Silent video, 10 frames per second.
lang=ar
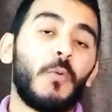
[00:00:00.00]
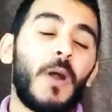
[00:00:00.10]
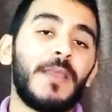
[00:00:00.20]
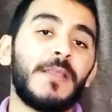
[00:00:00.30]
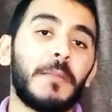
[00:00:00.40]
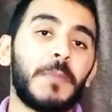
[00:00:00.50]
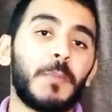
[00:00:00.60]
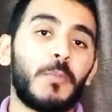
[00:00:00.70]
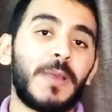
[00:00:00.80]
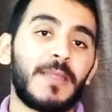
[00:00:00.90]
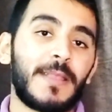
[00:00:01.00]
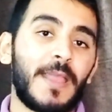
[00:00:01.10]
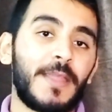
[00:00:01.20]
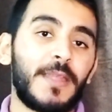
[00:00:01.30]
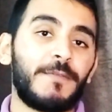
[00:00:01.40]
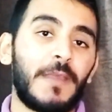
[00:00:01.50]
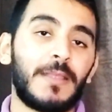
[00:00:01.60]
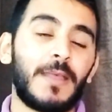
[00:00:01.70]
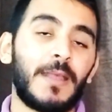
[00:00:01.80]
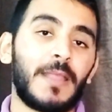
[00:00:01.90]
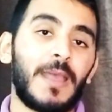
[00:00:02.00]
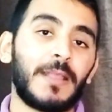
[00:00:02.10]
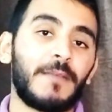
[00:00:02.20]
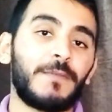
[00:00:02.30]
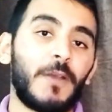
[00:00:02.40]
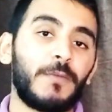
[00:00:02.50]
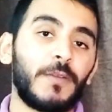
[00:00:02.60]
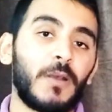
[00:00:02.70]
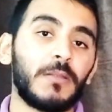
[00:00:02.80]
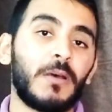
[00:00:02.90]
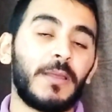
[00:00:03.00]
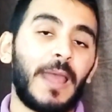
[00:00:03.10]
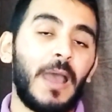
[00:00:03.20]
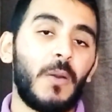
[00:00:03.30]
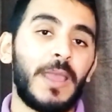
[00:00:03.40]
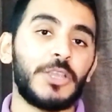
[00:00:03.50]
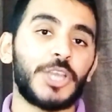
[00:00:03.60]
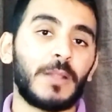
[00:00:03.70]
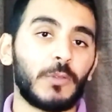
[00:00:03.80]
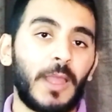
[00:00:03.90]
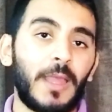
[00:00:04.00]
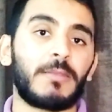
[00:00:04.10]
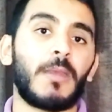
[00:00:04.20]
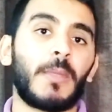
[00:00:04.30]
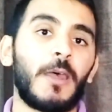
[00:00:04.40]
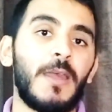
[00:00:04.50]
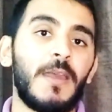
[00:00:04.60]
وأيضا من مميزات هذه الفائدة أنها تنفع في قضاء الحوائج المتعسرة